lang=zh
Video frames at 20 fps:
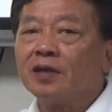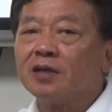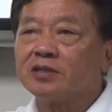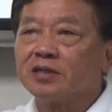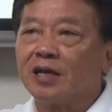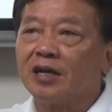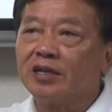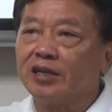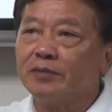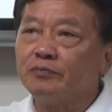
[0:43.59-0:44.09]

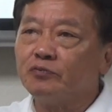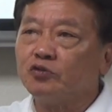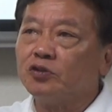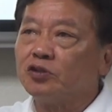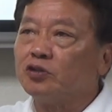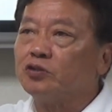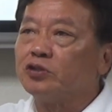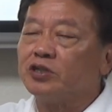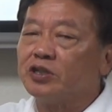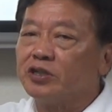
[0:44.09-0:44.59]
三点
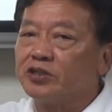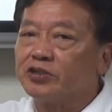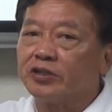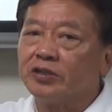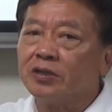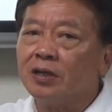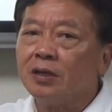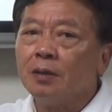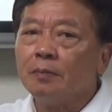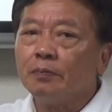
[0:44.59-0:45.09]
水，阁就是
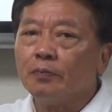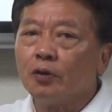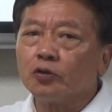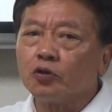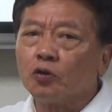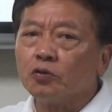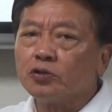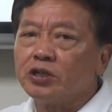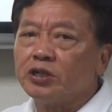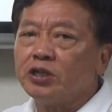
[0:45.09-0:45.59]
蒸。普
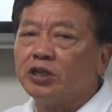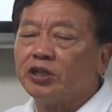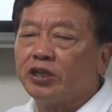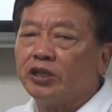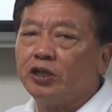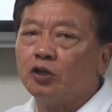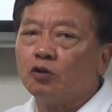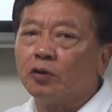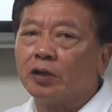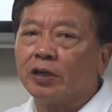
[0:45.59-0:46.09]
通字是
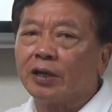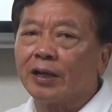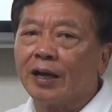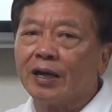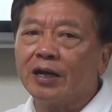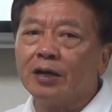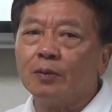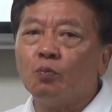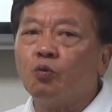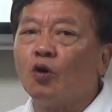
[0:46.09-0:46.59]
甜，拢会
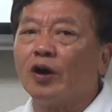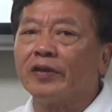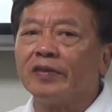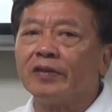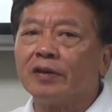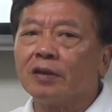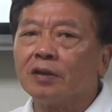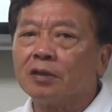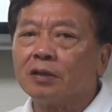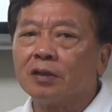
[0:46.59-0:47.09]
改一个“
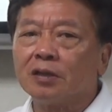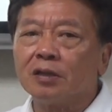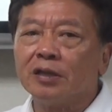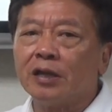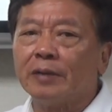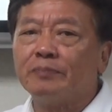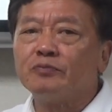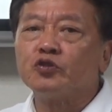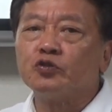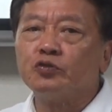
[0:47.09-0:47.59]
万”
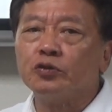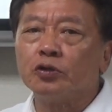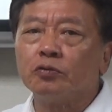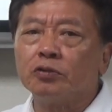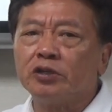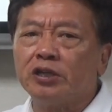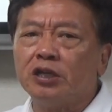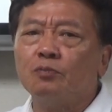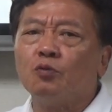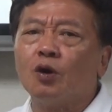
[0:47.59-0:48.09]
念做，为做“
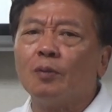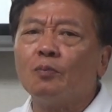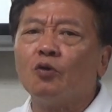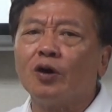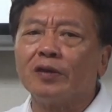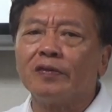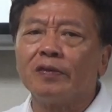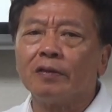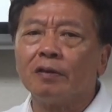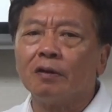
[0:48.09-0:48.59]
甜万
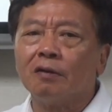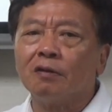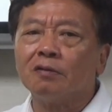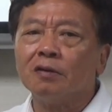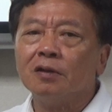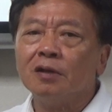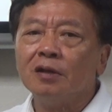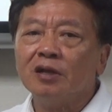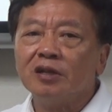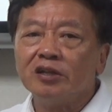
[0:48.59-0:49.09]
万”
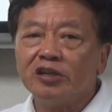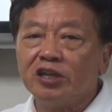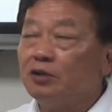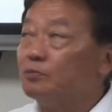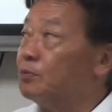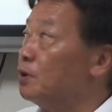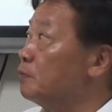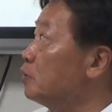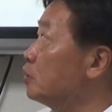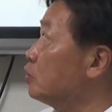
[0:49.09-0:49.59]
哦，“
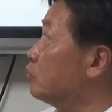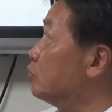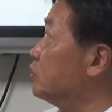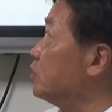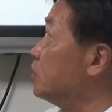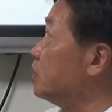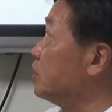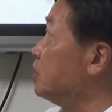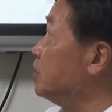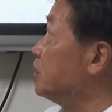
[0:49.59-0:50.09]
甜万万”就
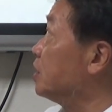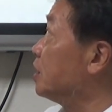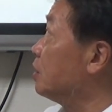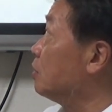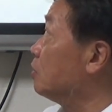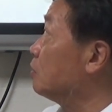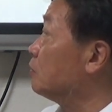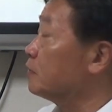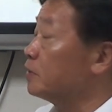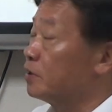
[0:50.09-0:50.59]
是甜啦，
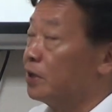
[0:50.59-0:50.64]
吼。